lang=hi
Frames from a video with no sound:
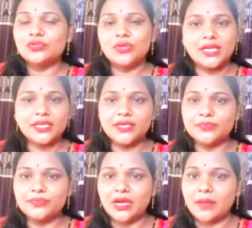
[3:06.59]
तो लगी
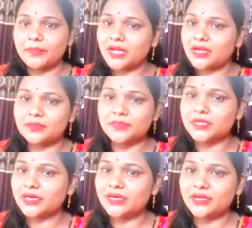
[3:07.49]
हूँ अपना कर्म
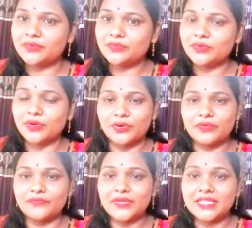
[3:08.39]
कर रही हूँ
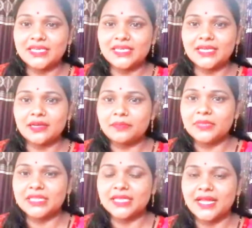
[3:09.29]
और फल देखिए कब
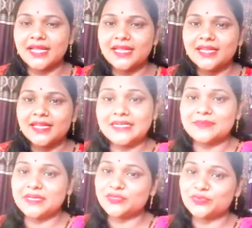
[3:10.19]
मिलता है फ्रेंड्स
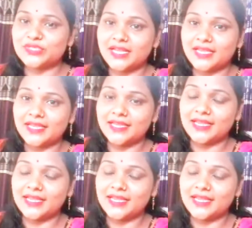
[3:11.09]
मैंने सोचा कि